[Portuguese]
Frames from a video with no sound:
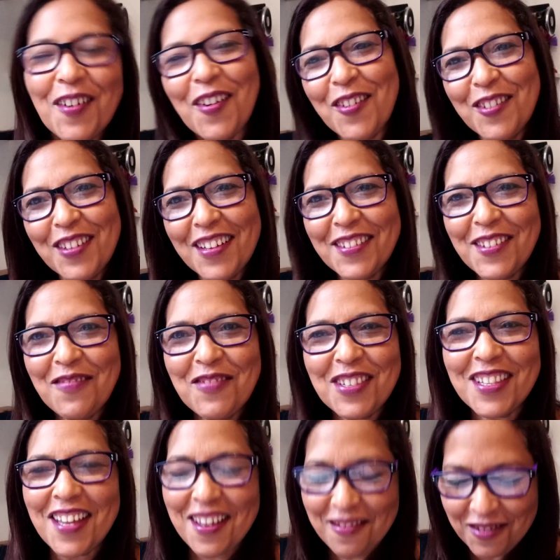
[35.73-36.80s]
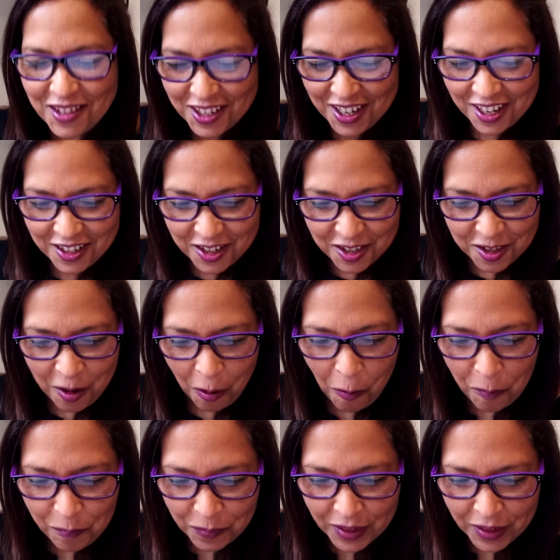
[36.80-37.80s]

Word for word: ou nós vamos ter um dia de sol.